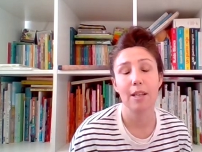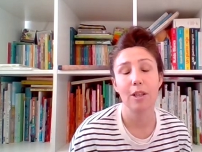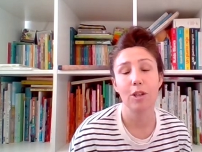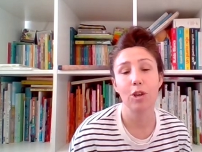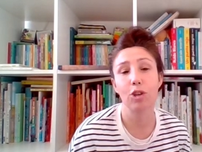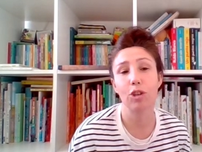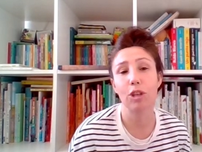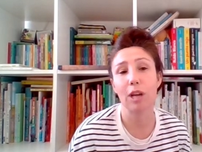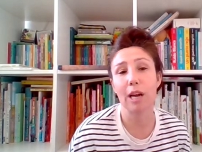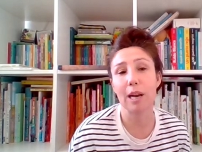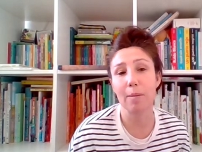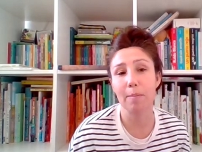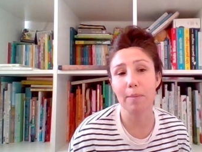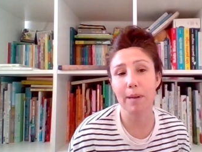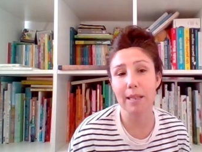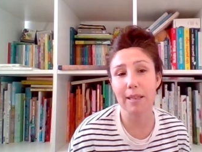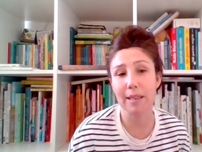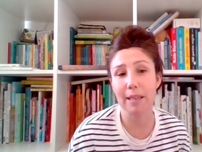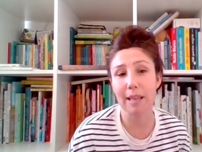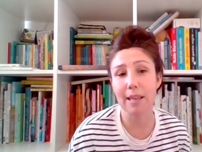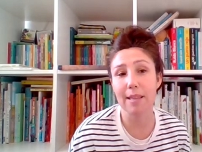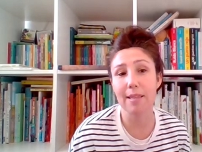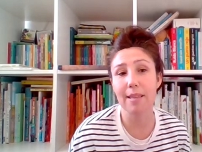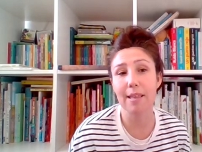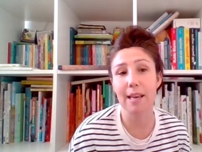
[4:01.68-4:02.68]

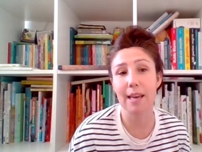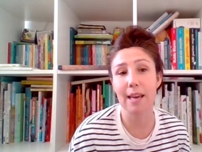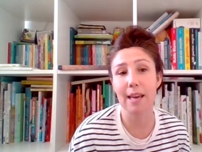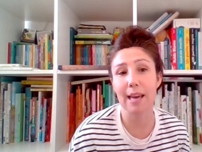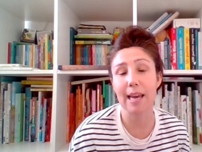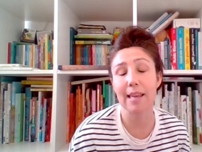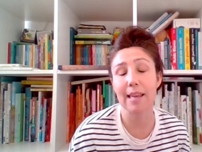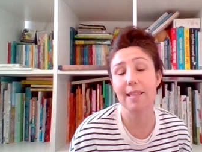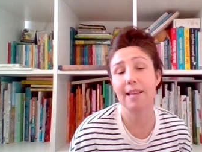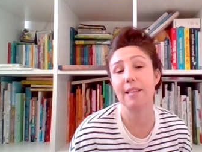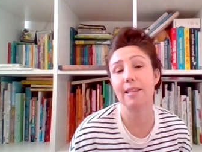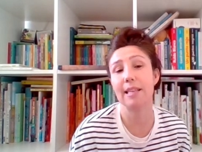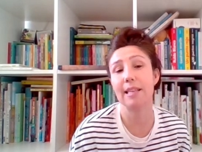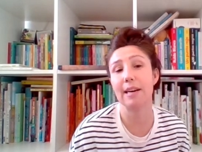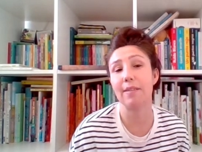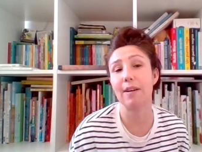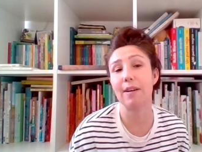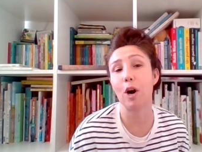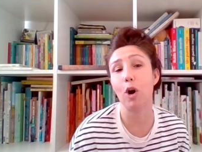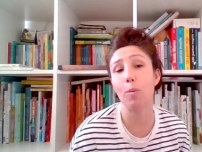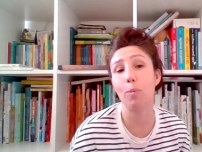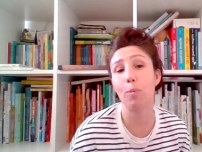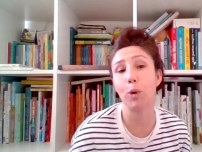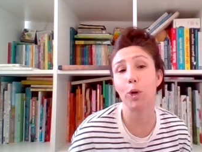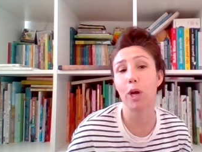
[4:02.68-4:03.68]
totalmente ese, ese
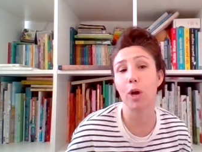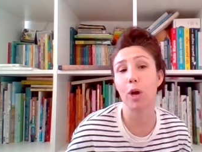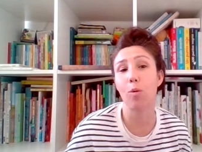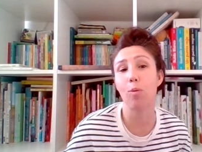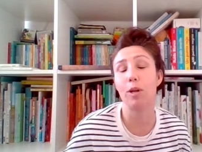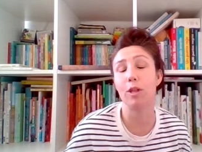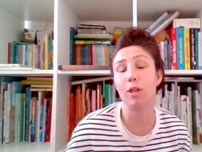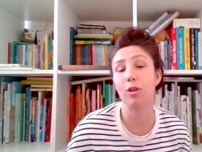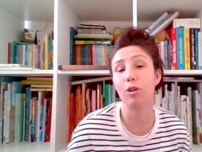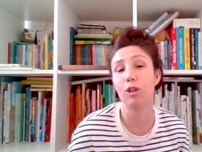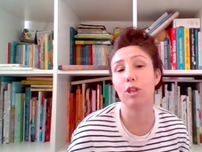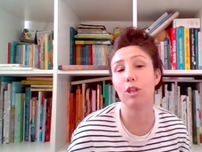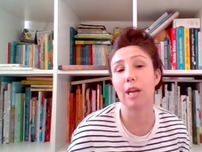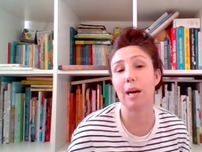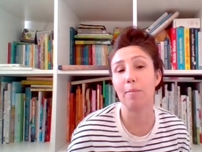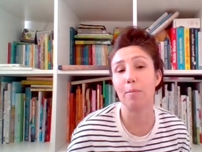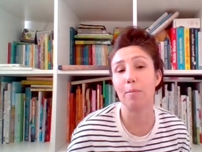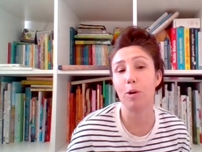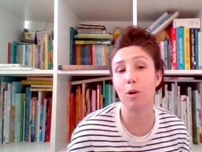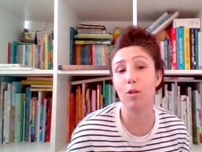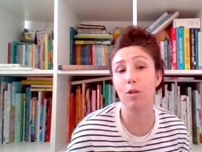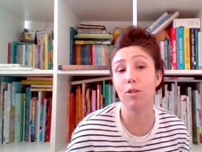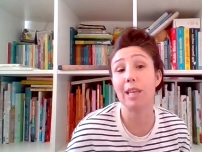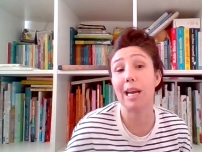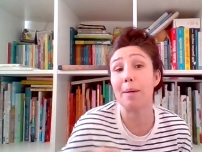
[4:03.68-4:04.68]
trabajo porque cuando
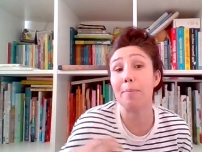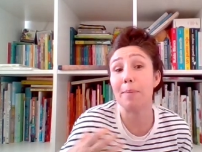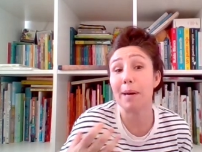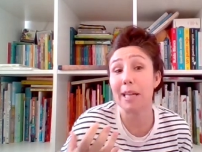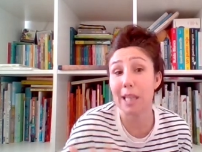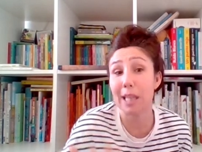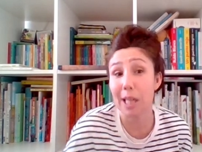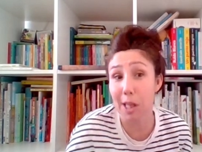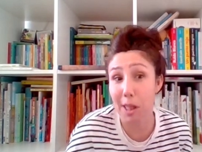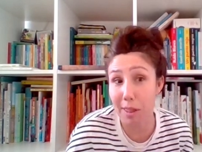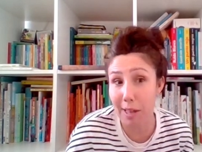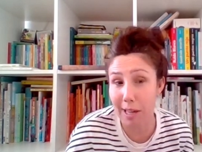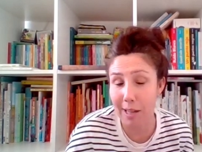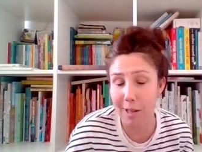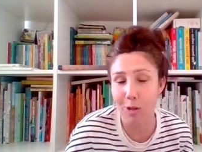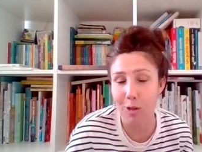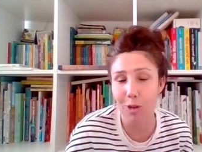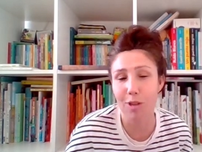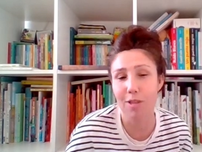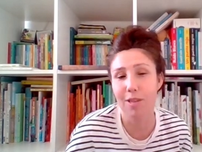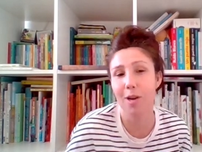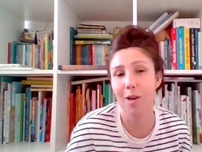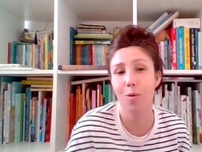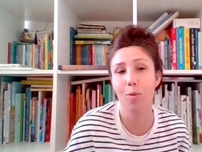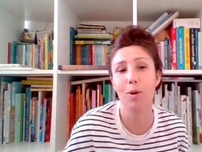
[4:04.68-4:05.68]
estamos
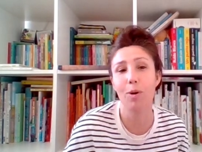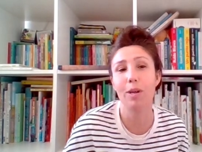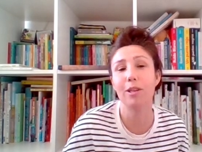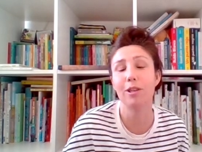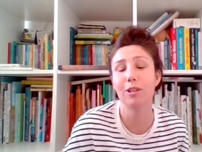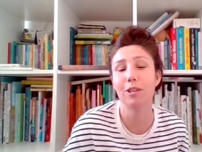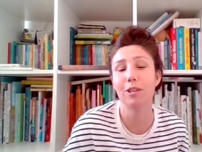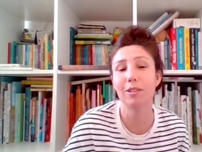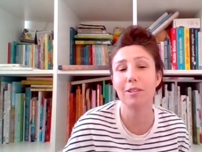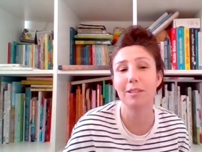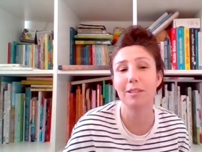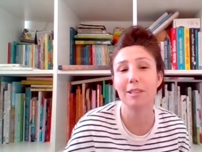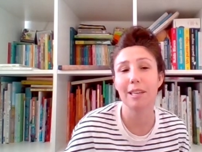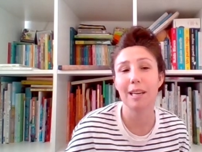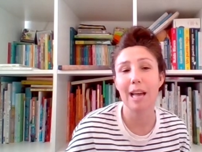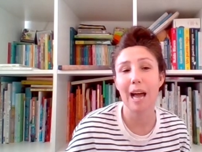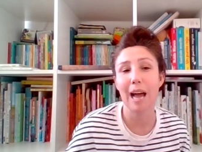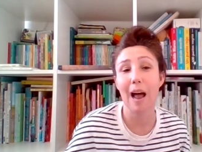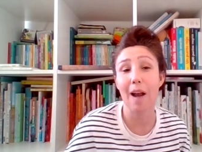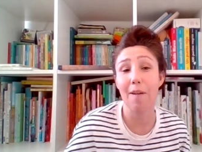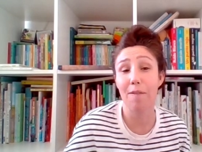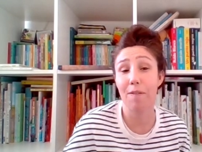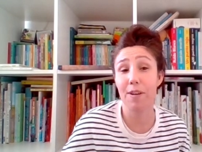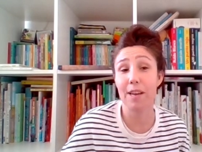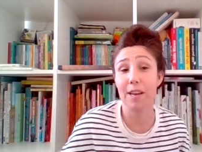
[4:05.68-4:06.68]
dramatizando ese cuento,
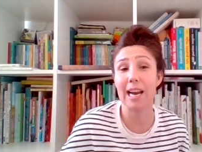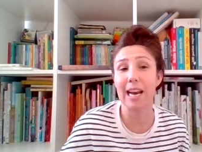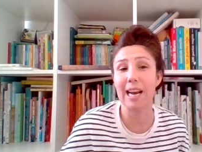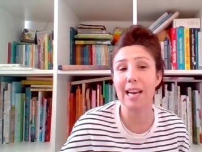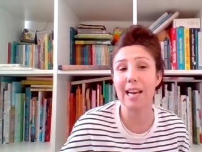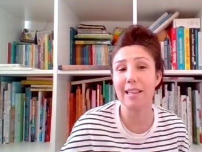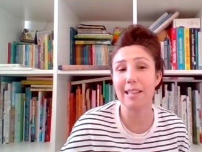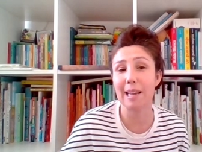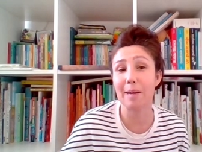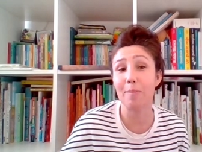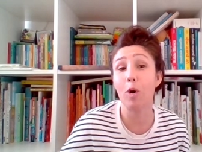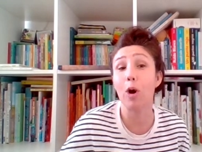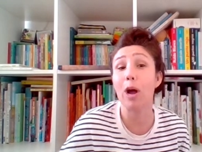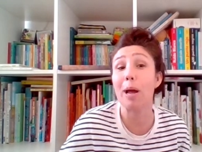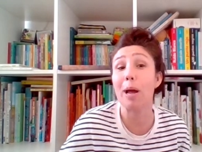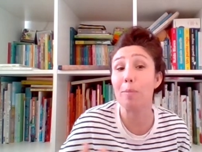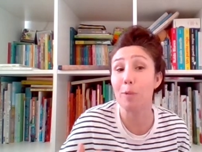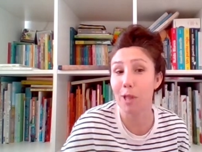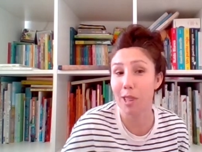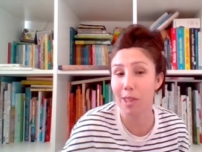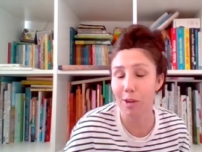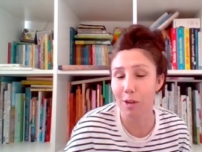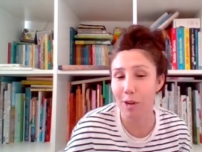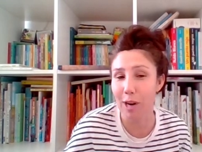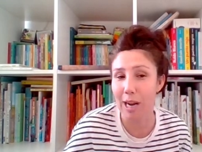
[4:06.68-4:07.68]
al final estamos
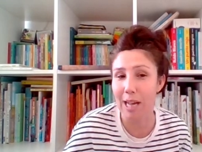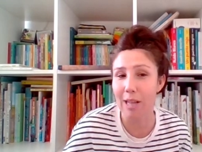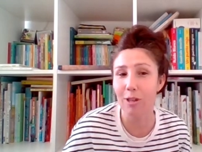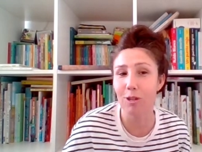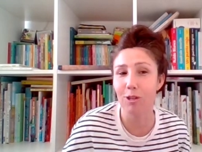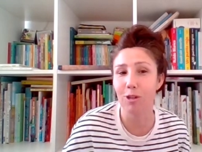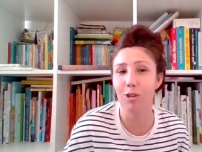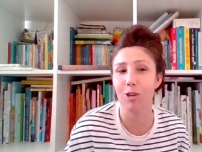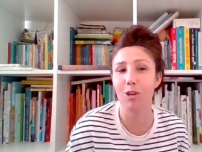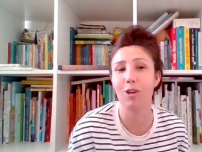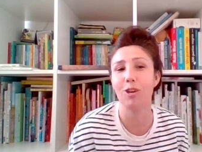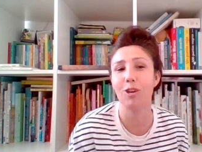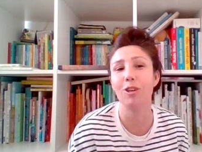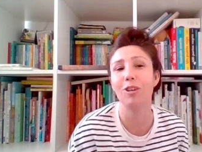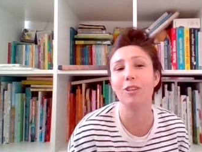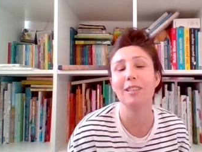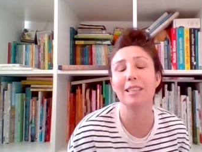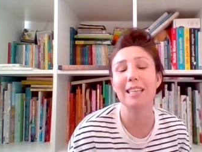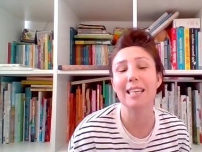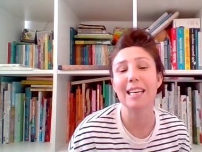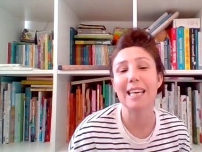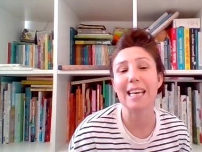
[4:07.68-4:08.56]
emocionándonos, ¿no?